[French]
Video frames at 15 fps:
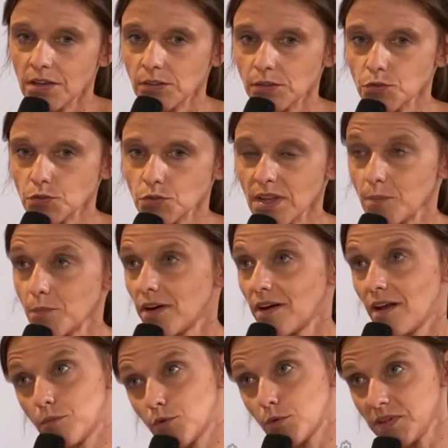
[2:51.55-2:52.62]
que sont d'abord
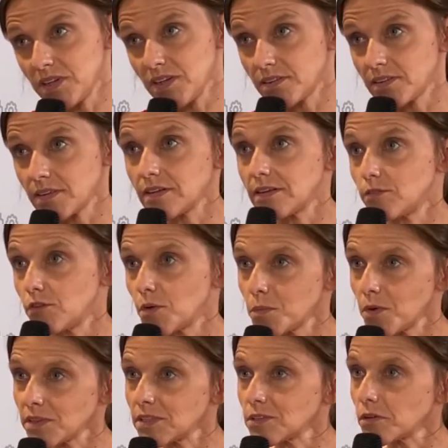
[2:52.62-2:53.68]
la mobilité et le
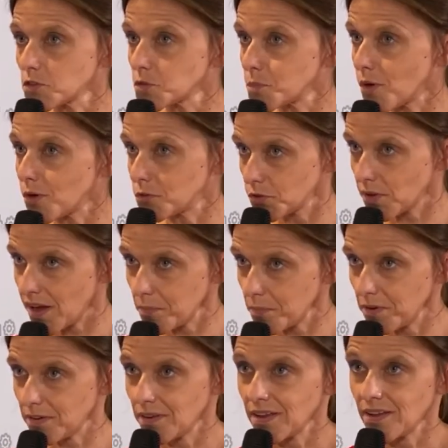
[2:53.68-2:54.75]
développement des transports
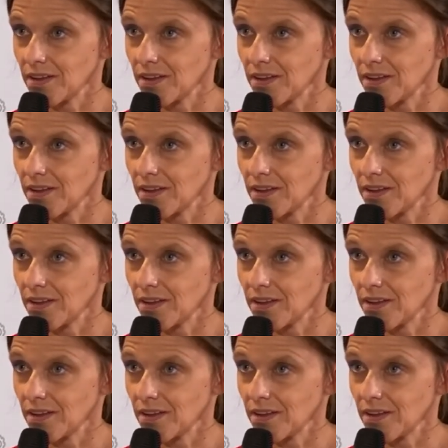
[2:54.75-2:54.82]
durables,